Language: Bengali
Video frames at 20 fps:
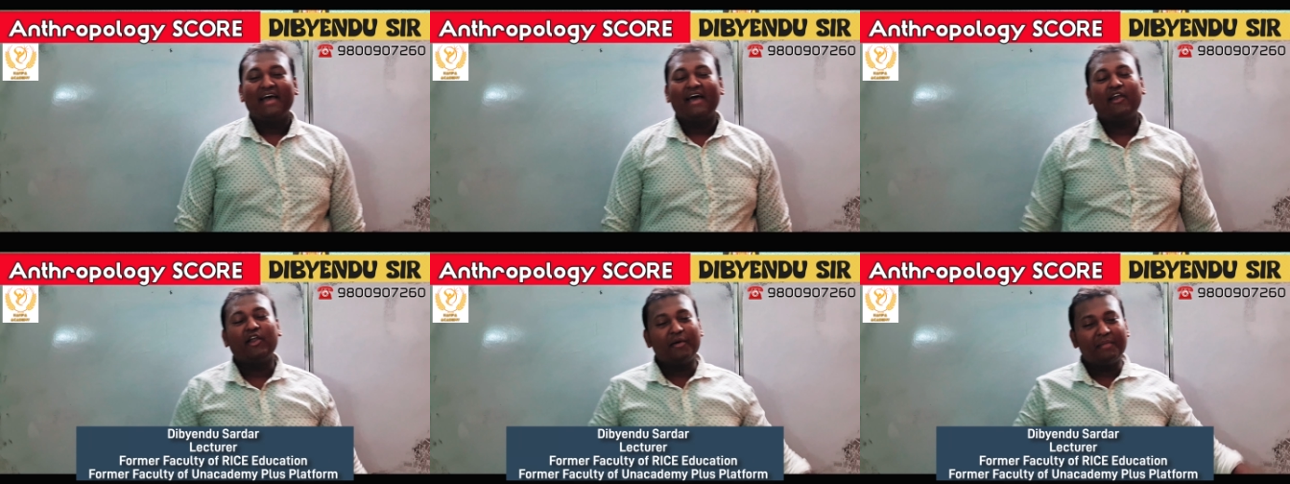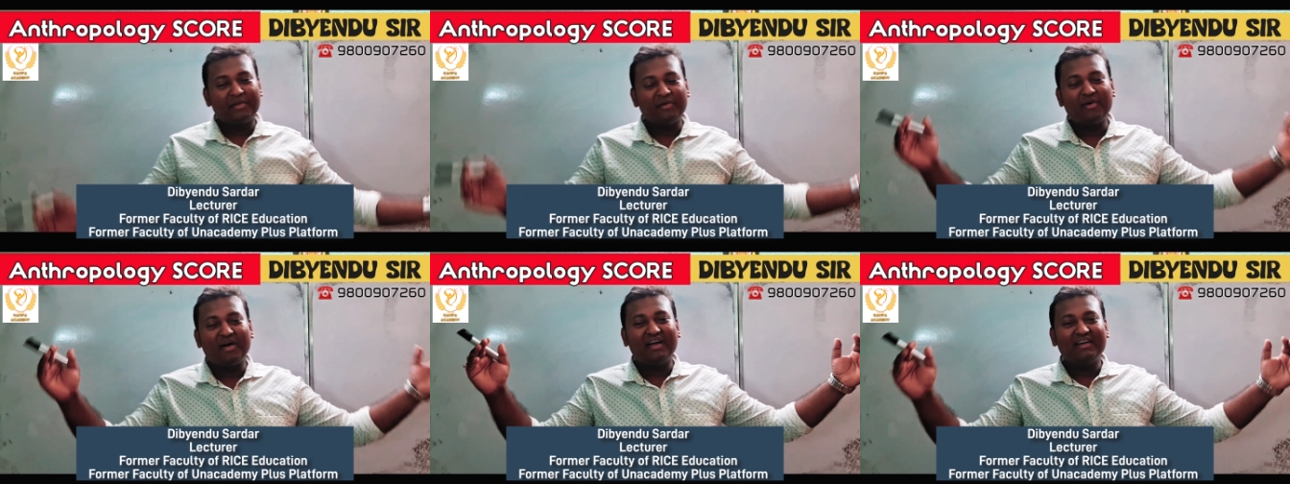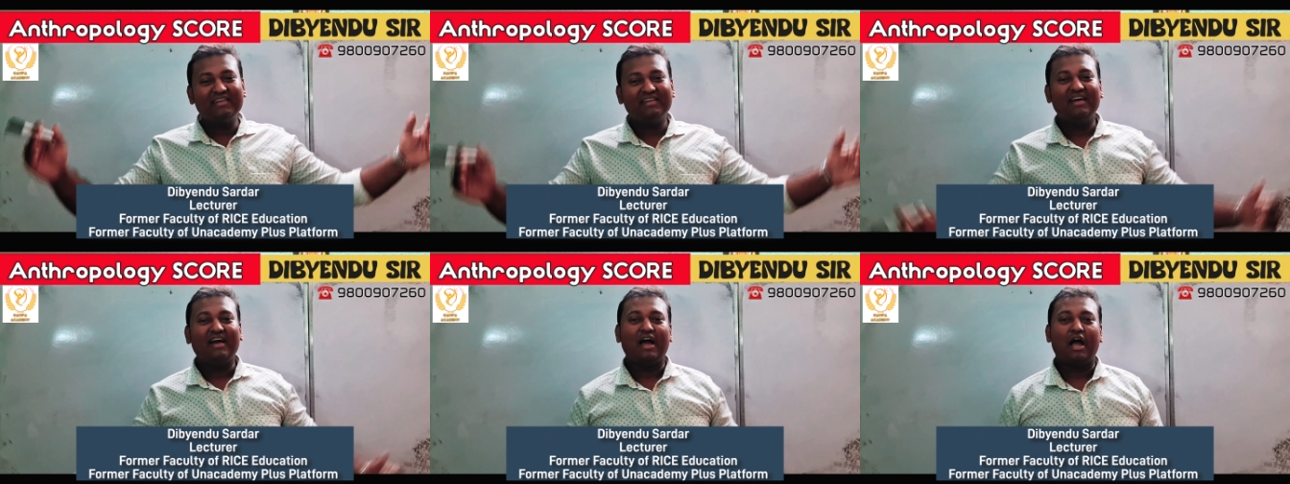হ্যালো
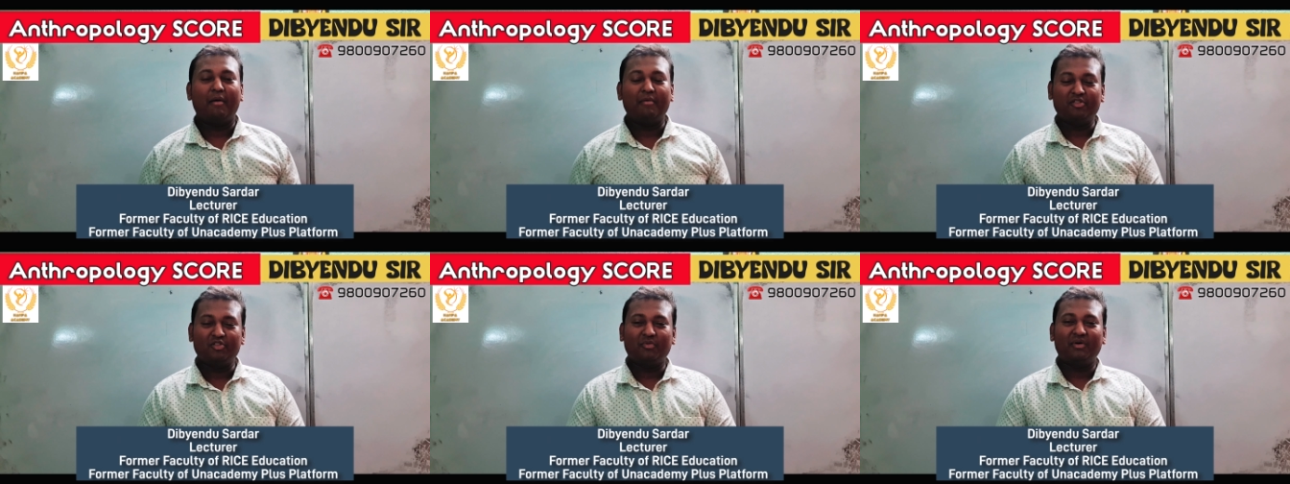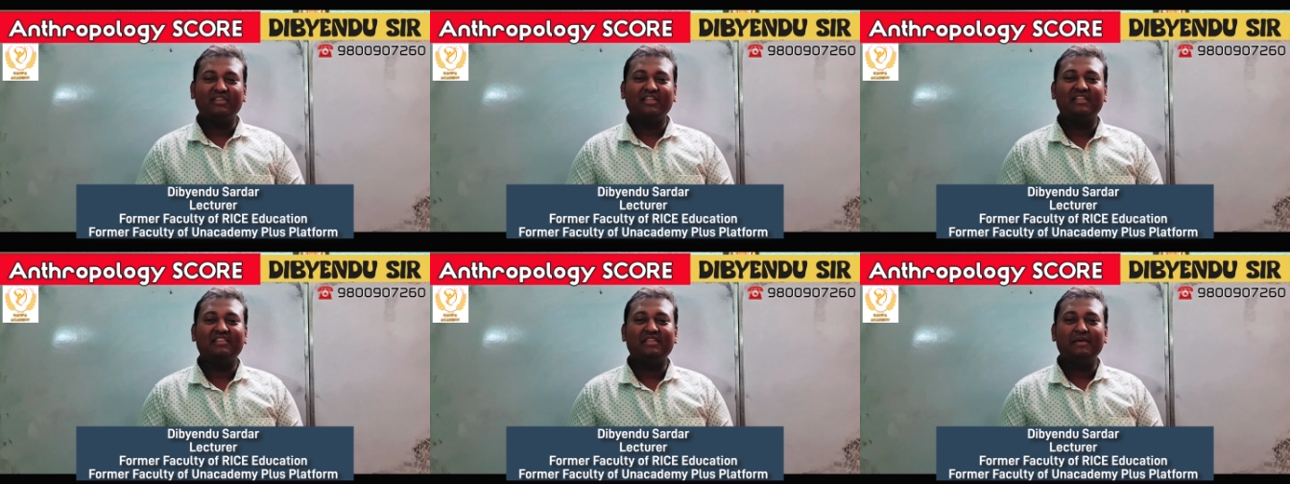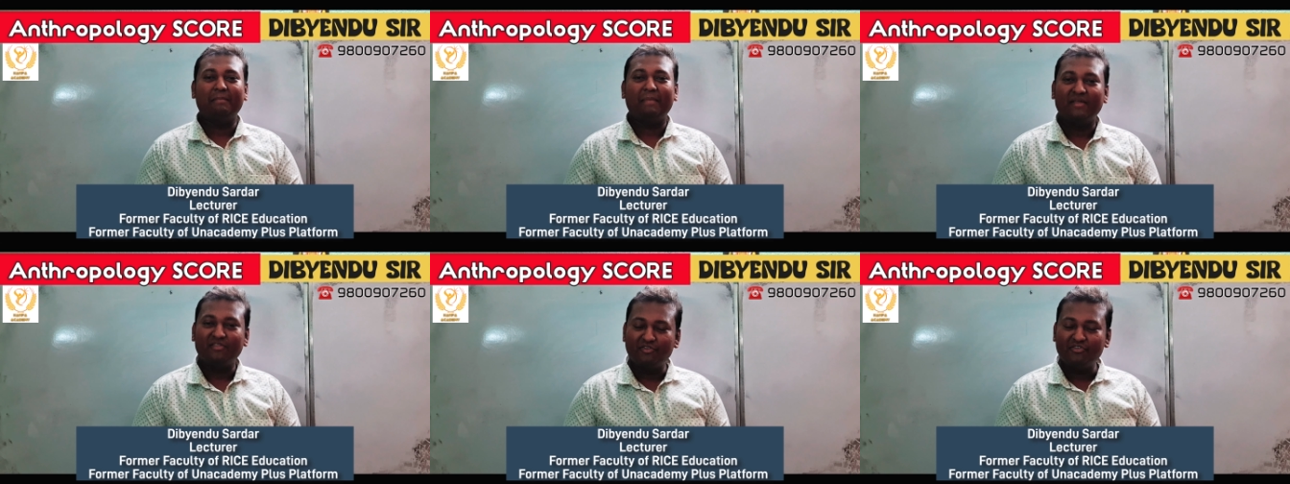এভরিওয়ান আমি তোমাদের
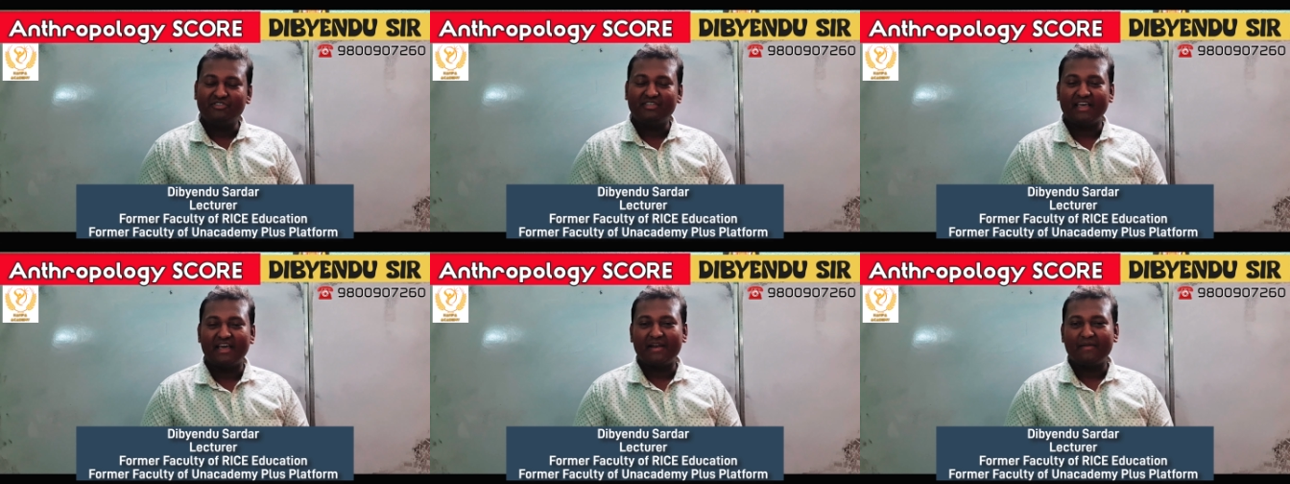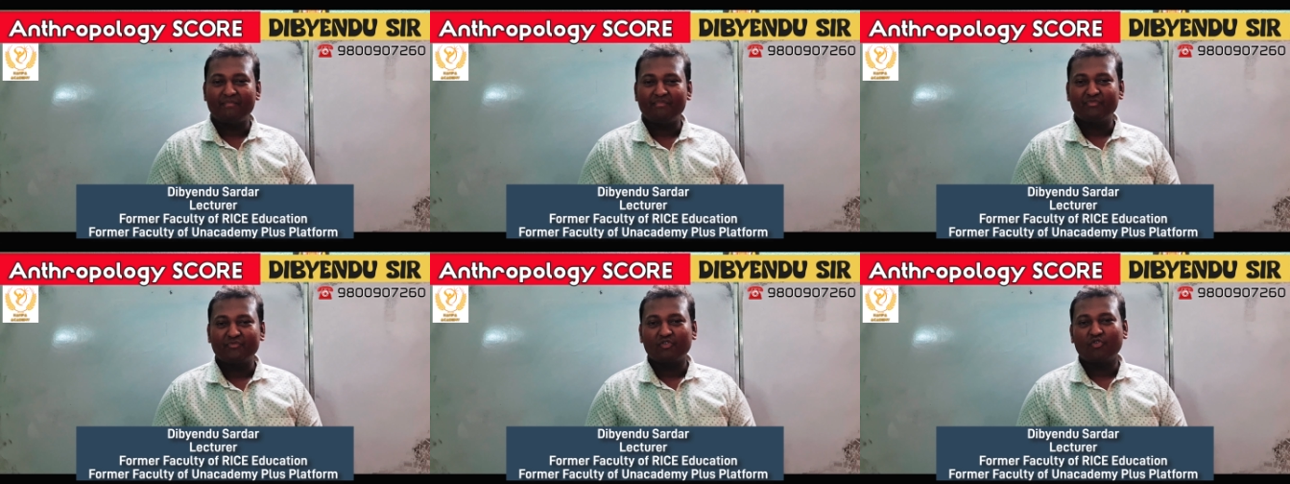দিব্যেন্দু স্যার